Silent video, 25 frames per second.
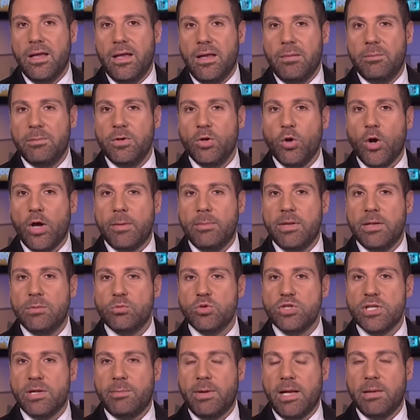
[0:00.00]
من نخب
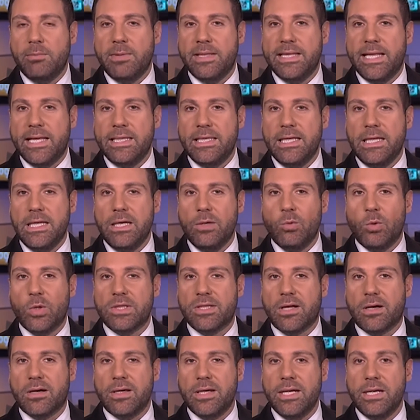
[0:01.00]
المجتمع المدني
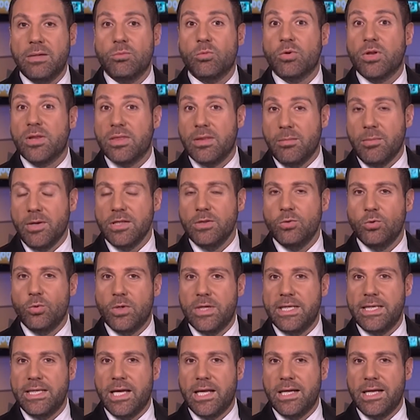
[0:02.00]
وتقارير منظمات
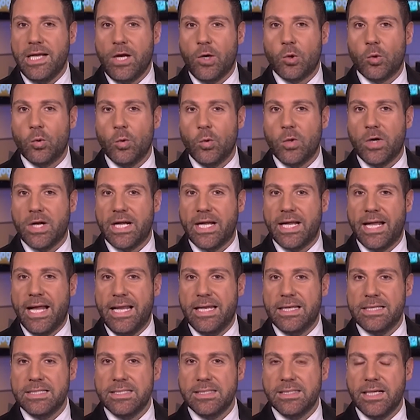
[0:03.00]
دولية لحقوق
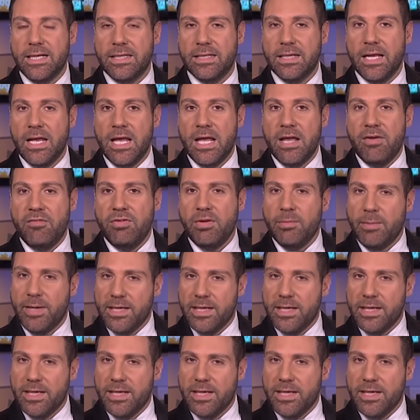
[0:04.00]
الإنسان فيما